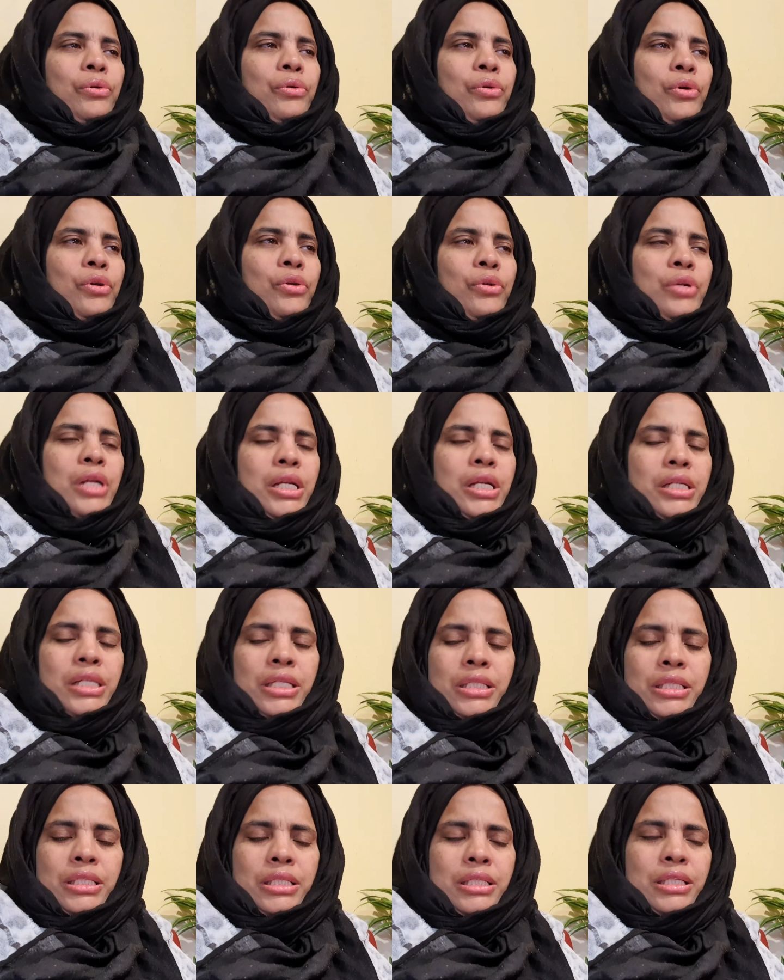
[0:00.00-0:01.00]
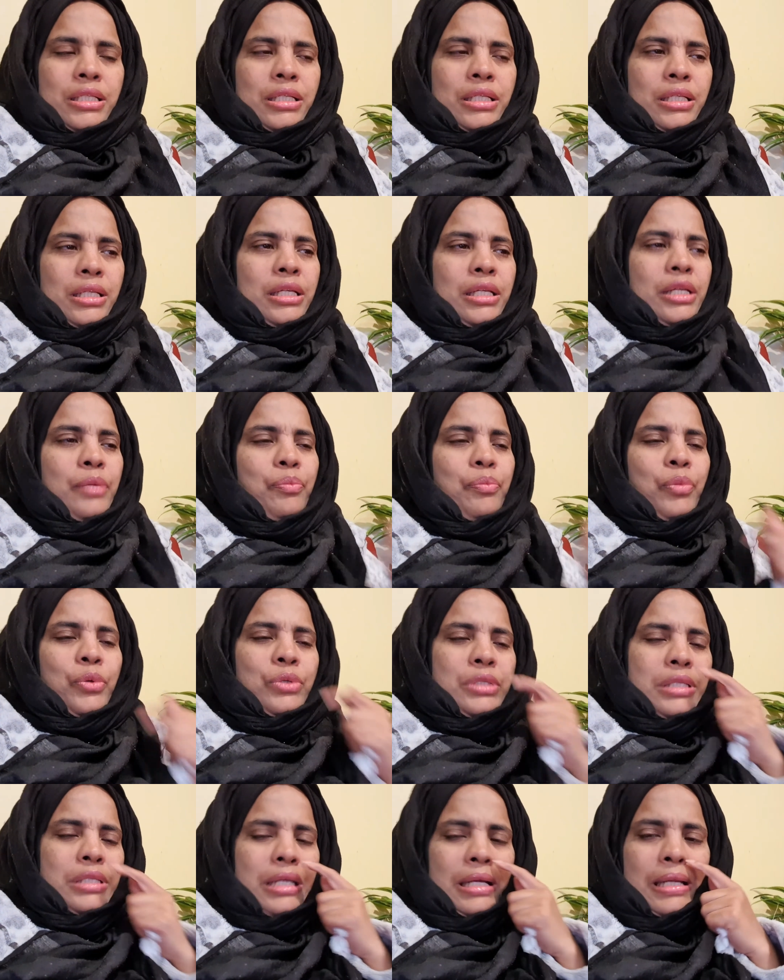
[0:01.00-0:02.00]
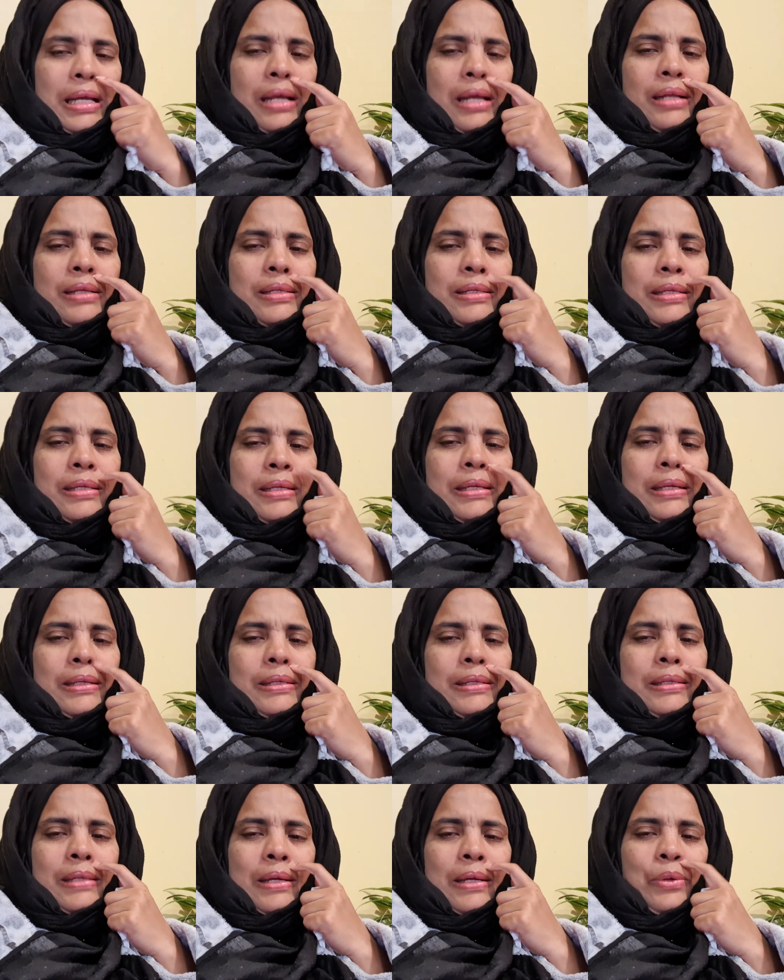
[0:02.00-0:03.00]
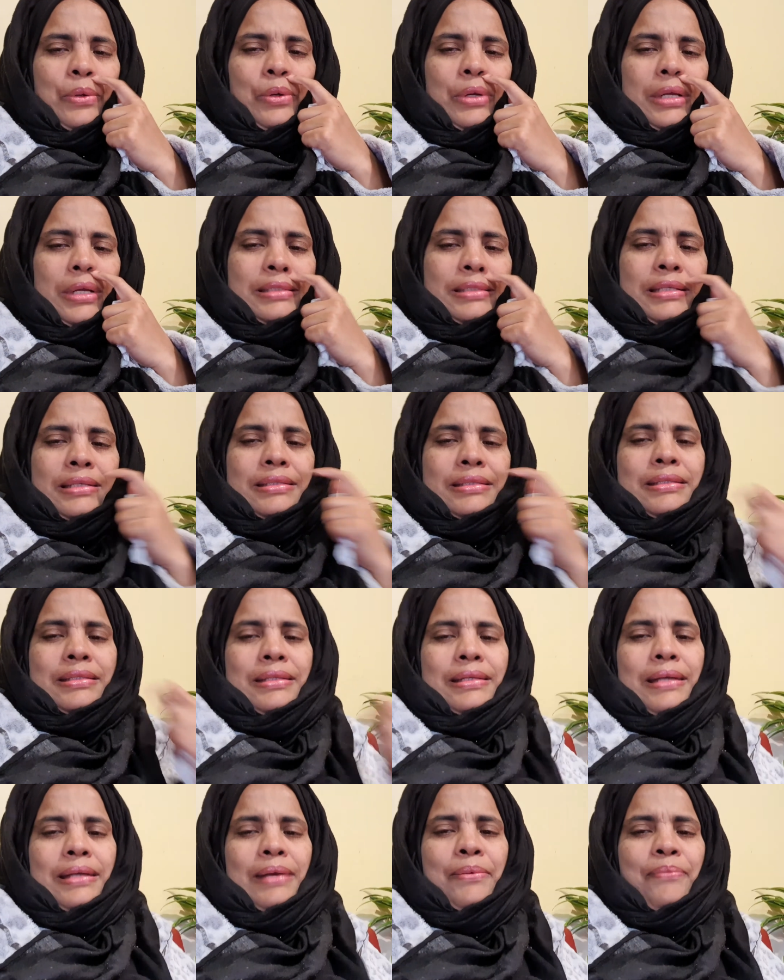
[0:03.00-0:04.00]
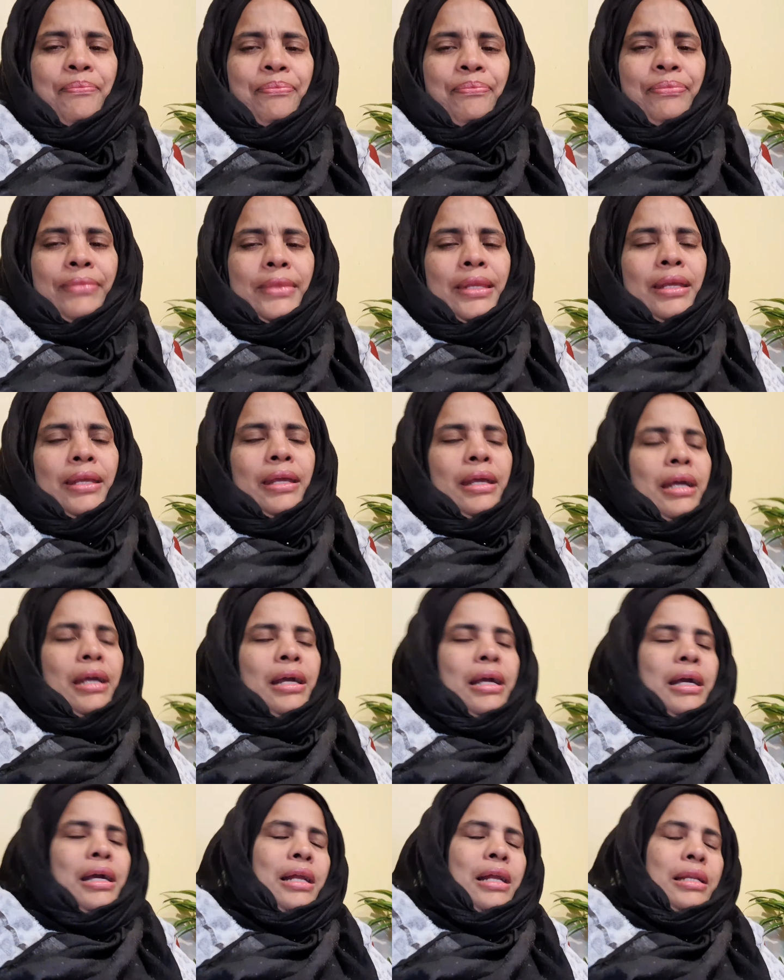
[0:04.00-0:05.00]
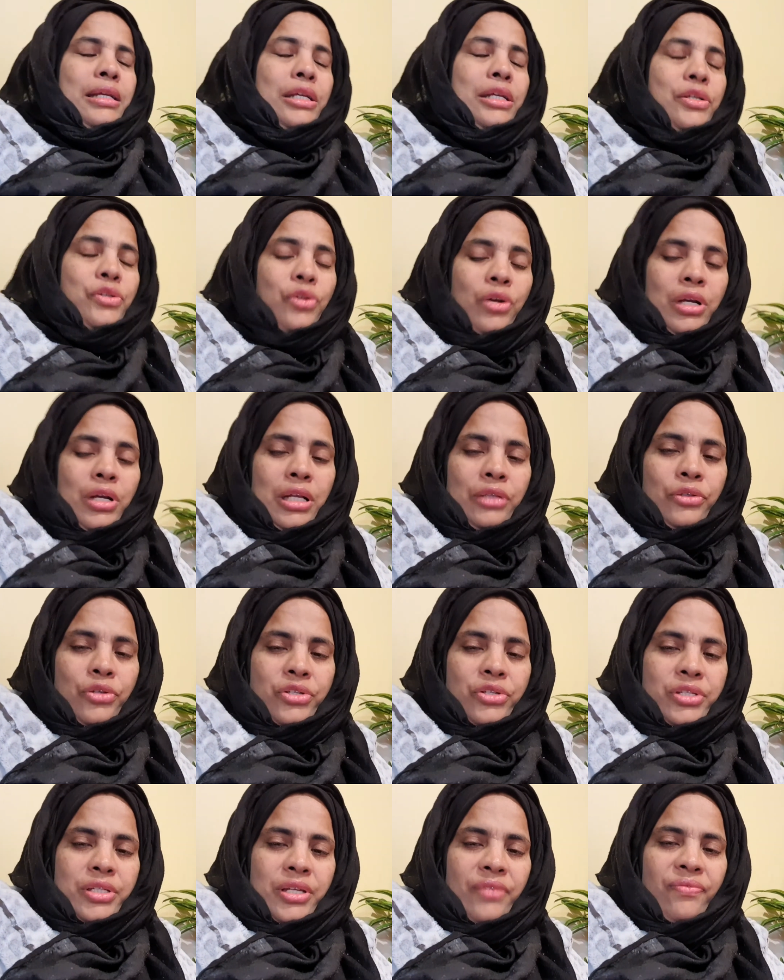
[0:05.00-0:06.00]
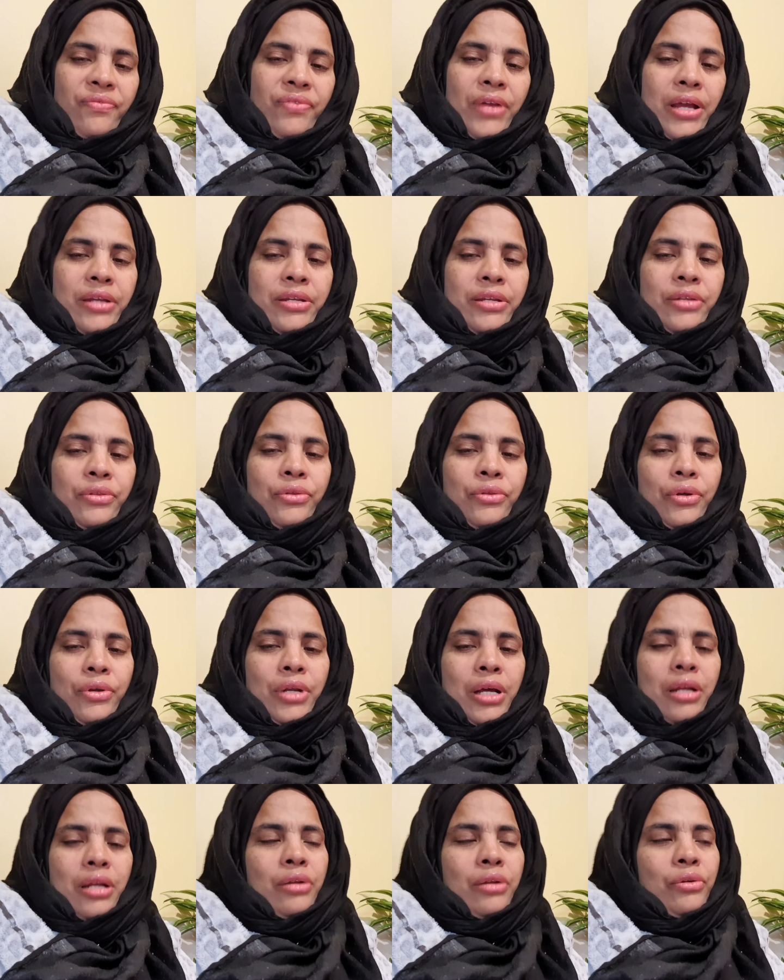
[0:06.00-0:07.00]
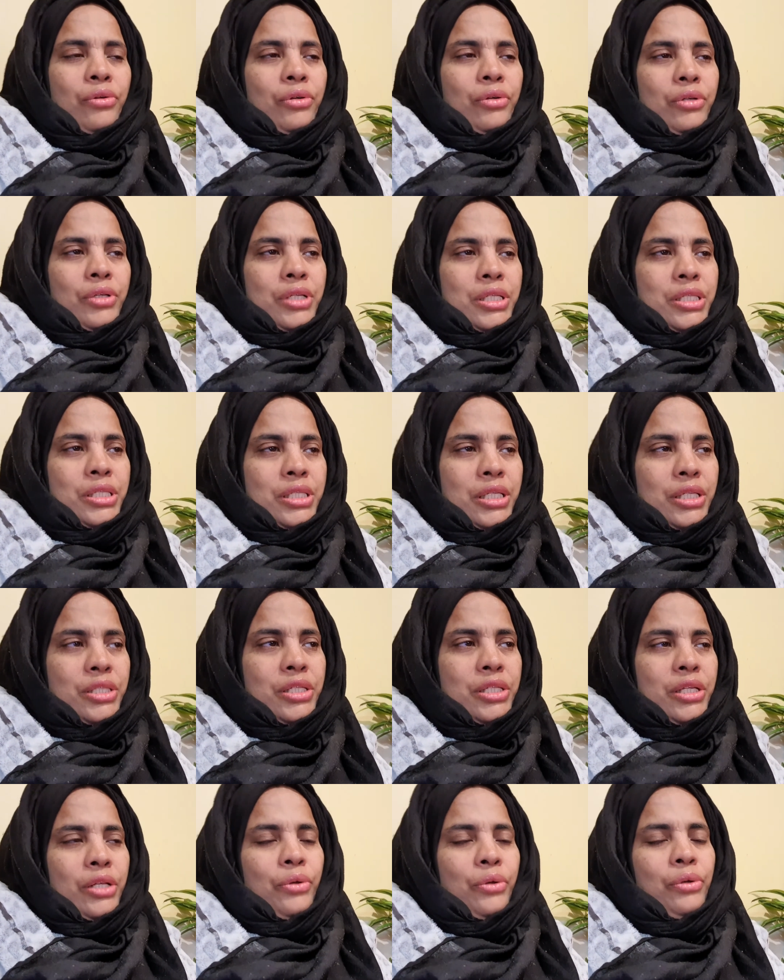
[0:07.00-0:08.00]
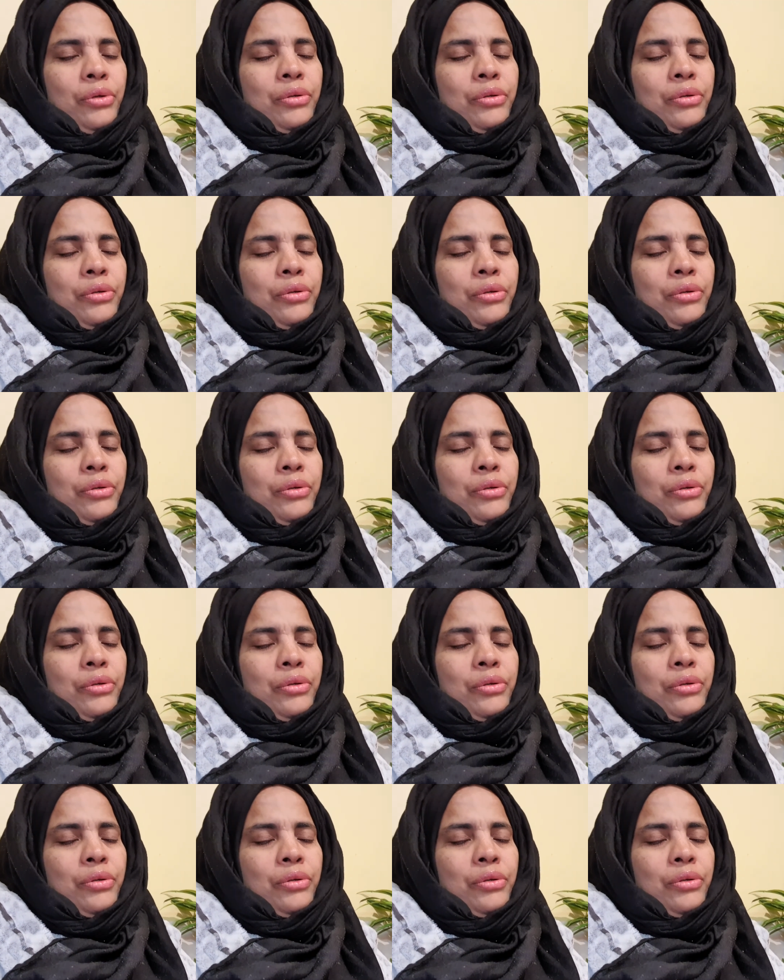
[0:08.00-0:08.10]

করোনা টেস্ট রিপোর্ট ছাড়া টিকিটটা করা যাচ্ছে না কালকে সকাল দশটার ফ্লাইটে ধরার ইচ্ছে ছিল